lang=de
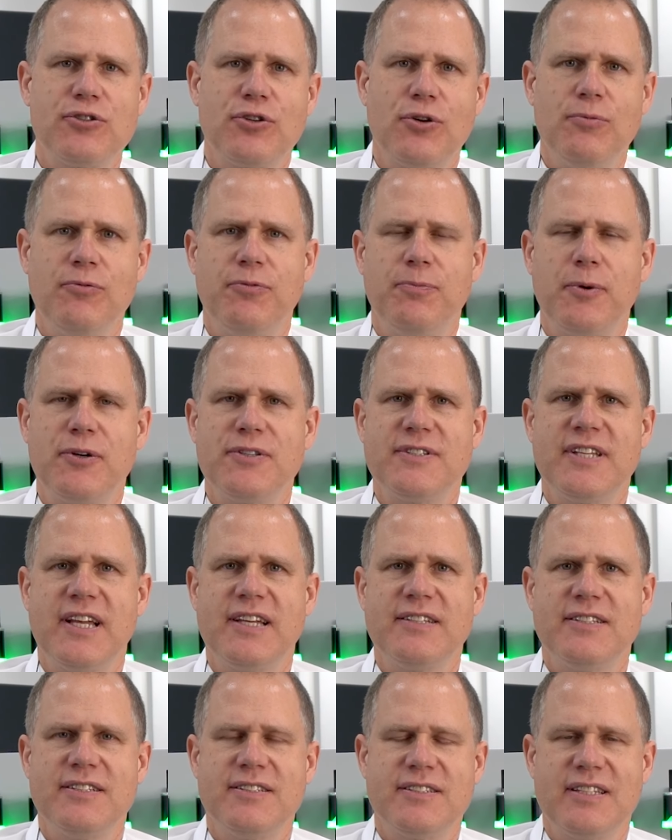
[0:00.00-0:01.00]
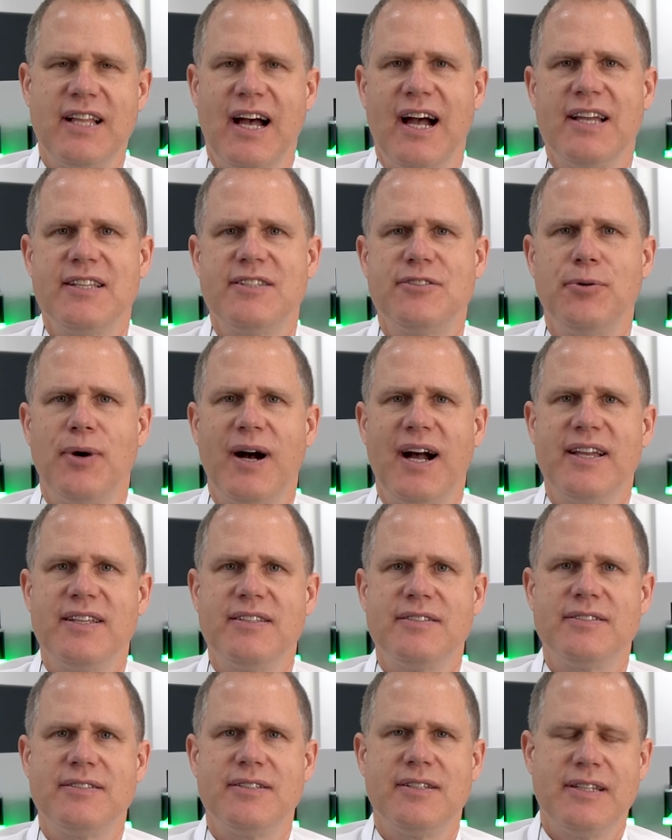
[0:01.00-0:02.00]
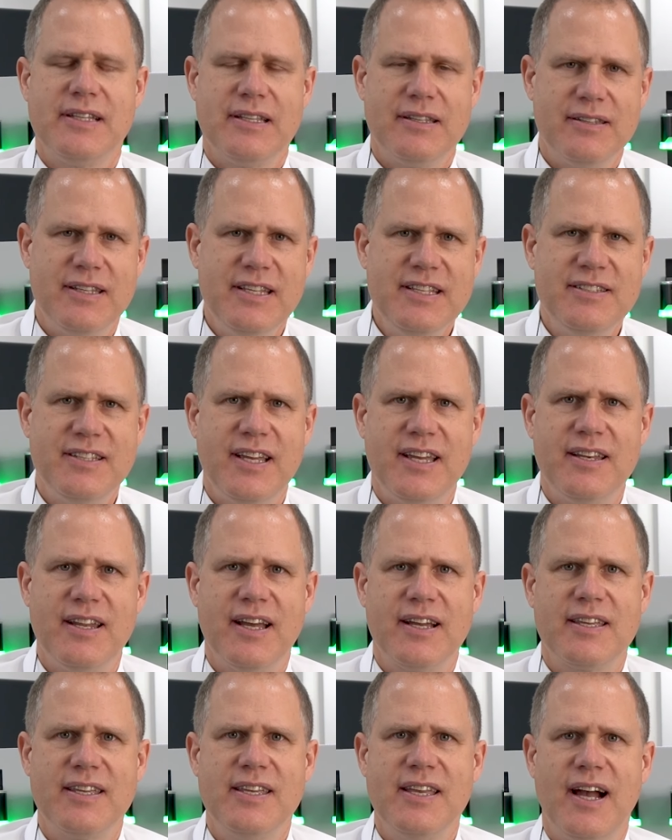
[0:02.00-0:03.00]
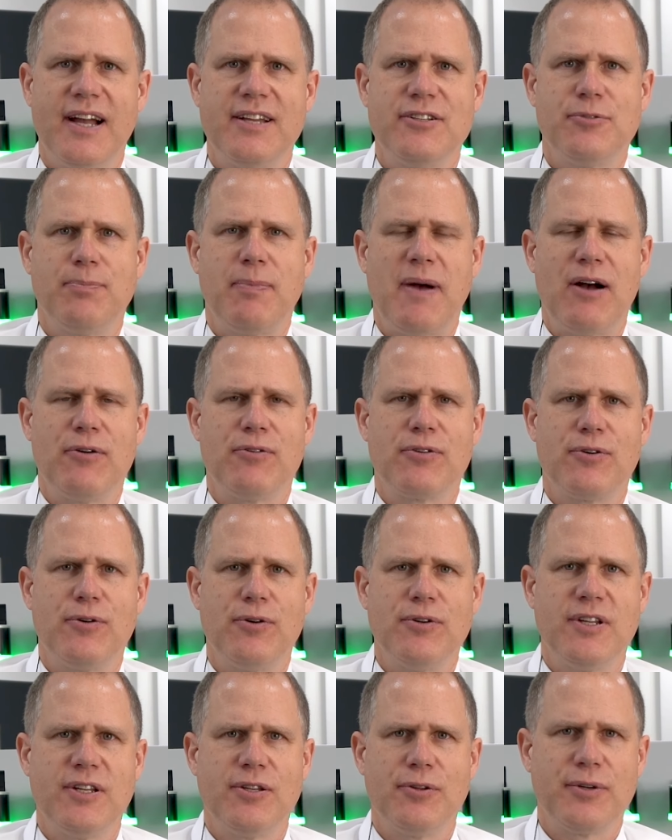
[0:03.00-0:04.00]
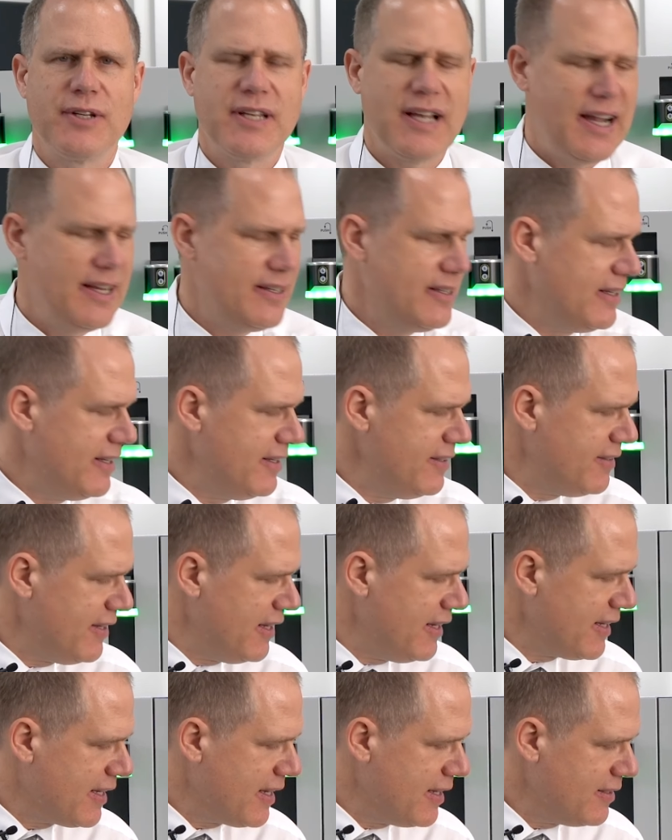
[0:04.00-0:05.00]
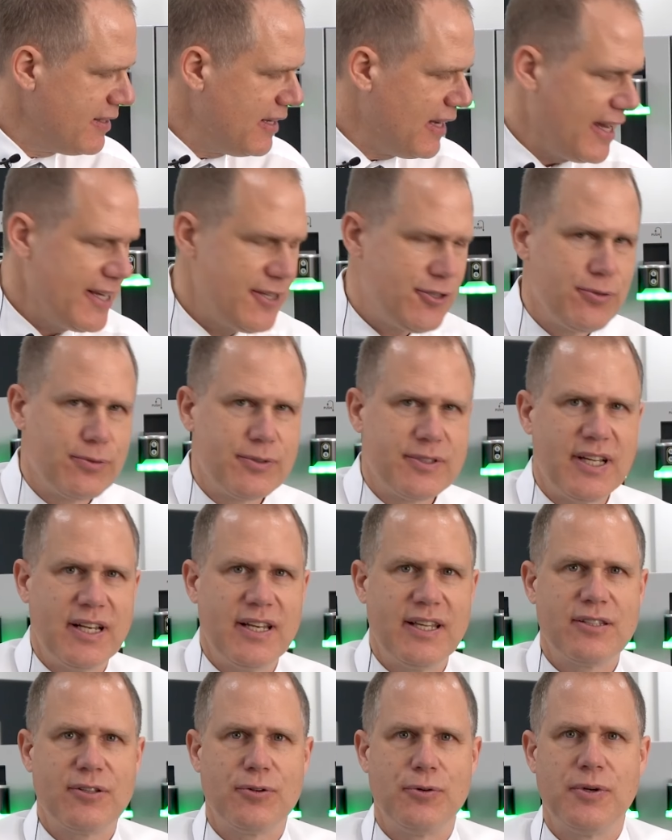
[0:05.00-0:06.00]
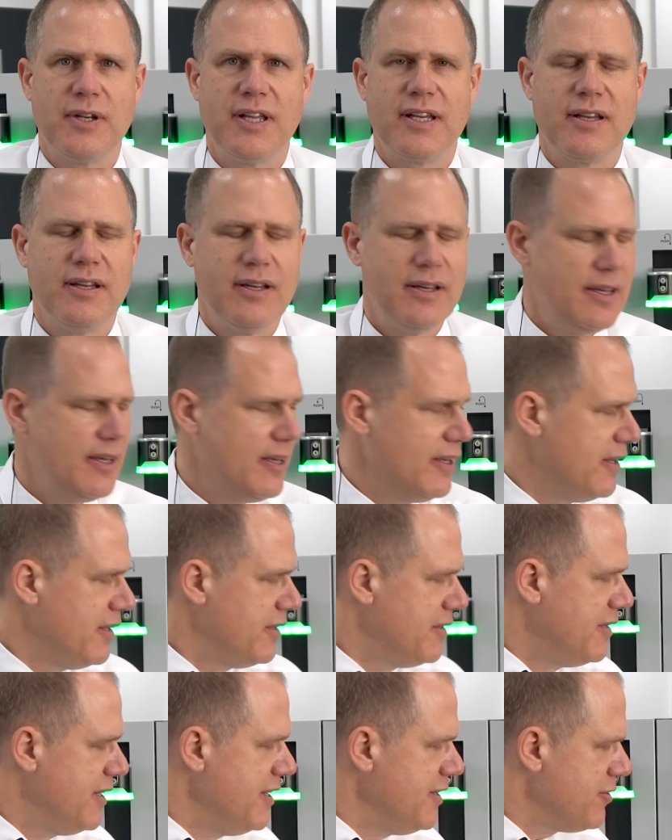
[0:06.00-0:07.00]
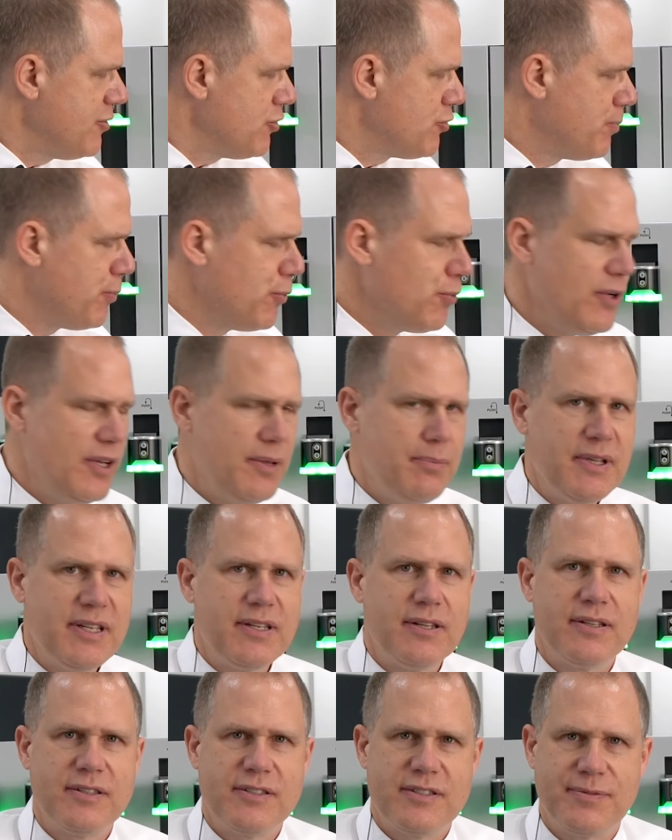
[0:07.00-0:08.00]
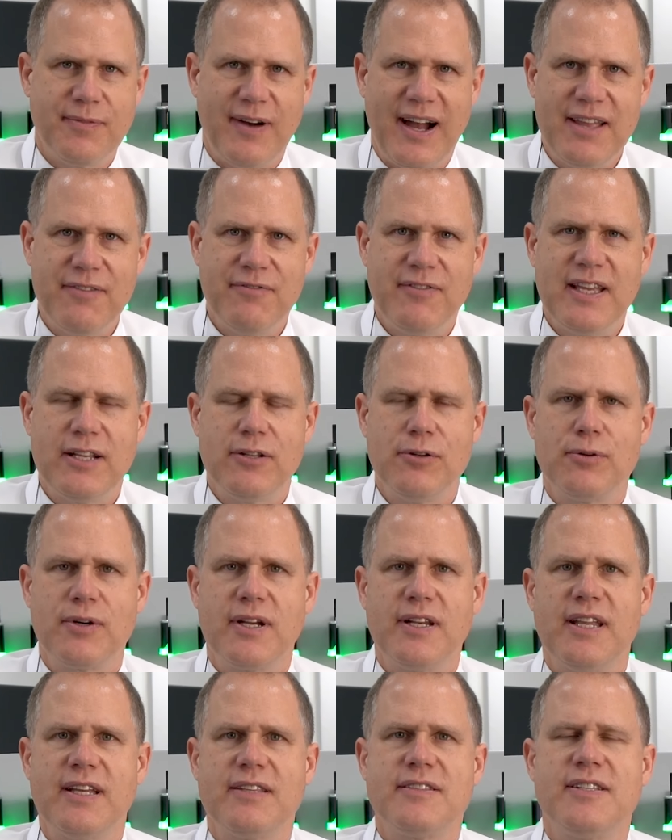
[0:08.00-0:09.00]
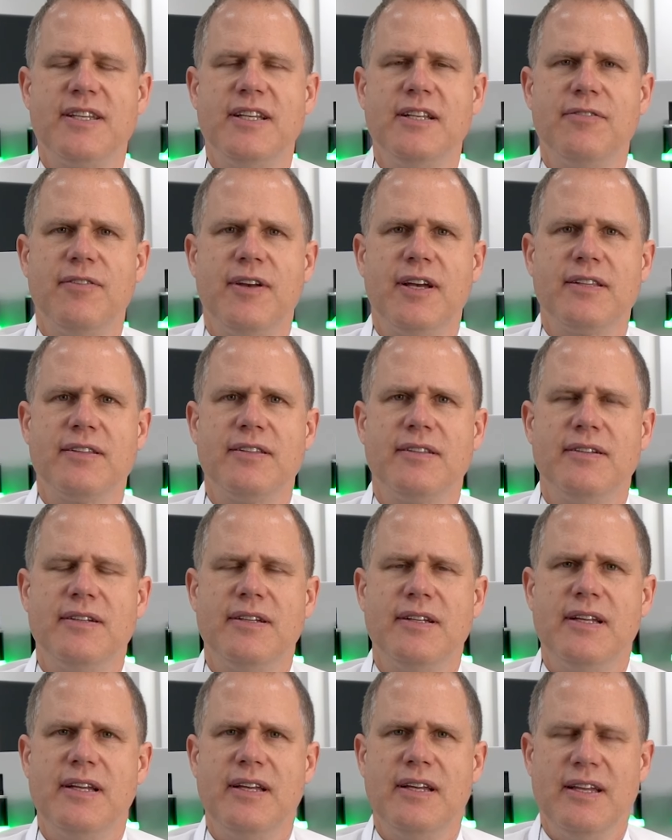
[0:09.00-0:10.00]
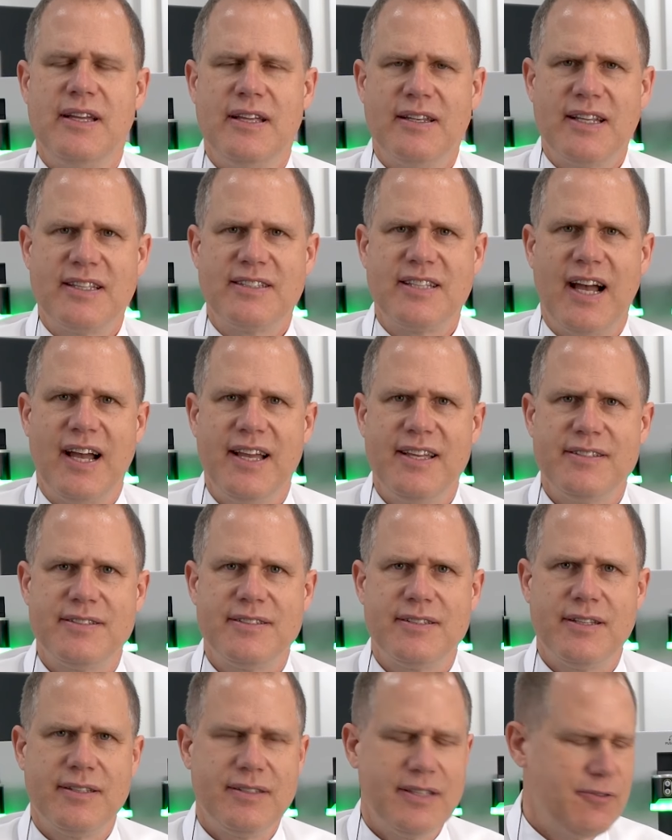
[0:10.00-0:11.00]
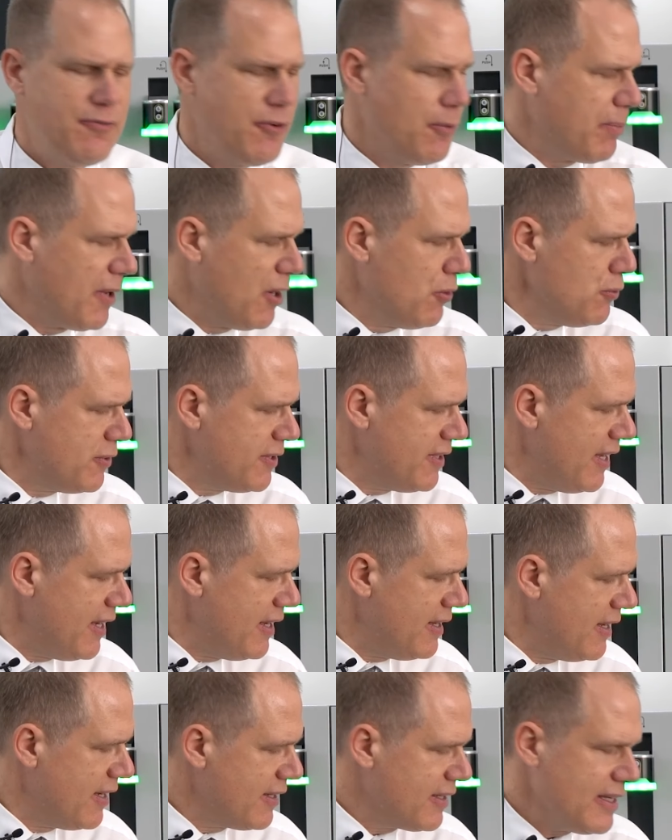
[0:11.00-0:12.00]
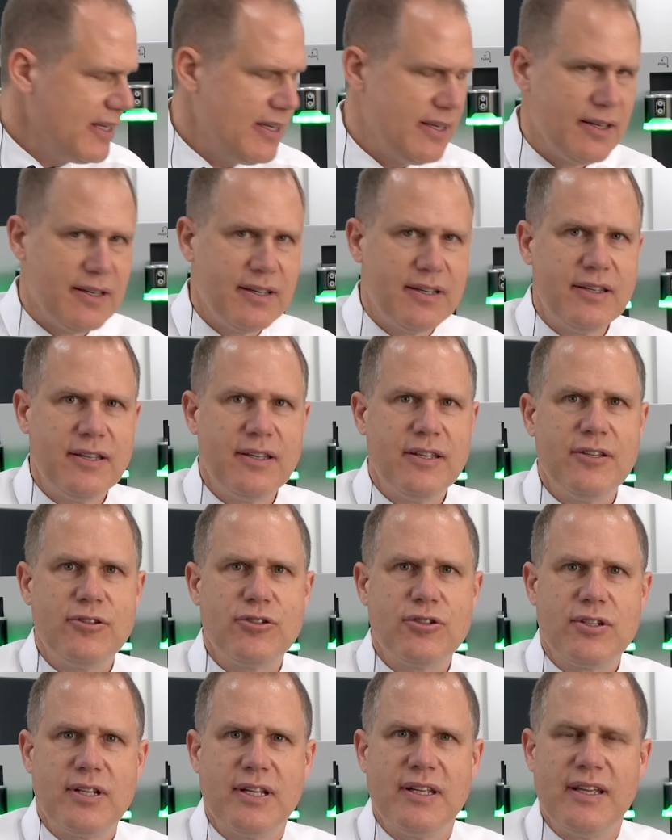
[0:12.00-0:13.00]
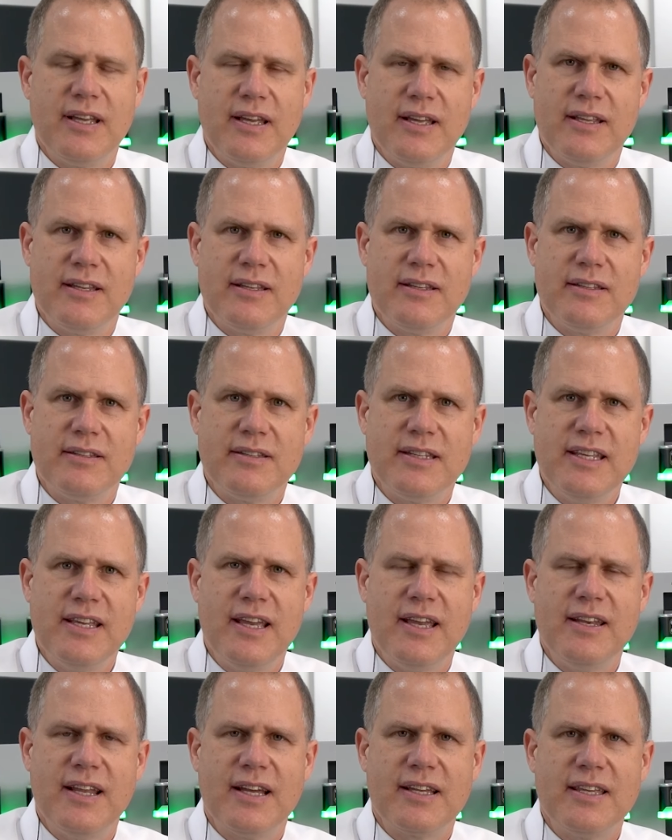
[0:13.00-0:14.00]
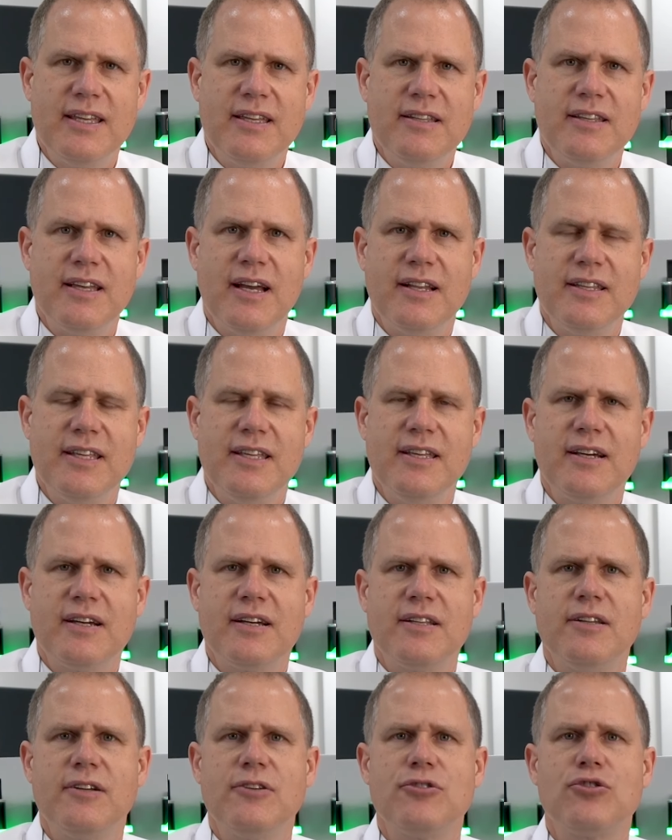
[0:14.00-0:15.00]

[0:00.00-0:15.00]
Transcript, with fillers: Schrumpfprozess ist nahezu 1. Diese Energieeinsparung konnte durch eine intelligente Leistungselektronik dieser Spule mit zwei Wicklungen erzielt werden. Das heißt, die verbrauchte Energie ist die Energie, die an Ihren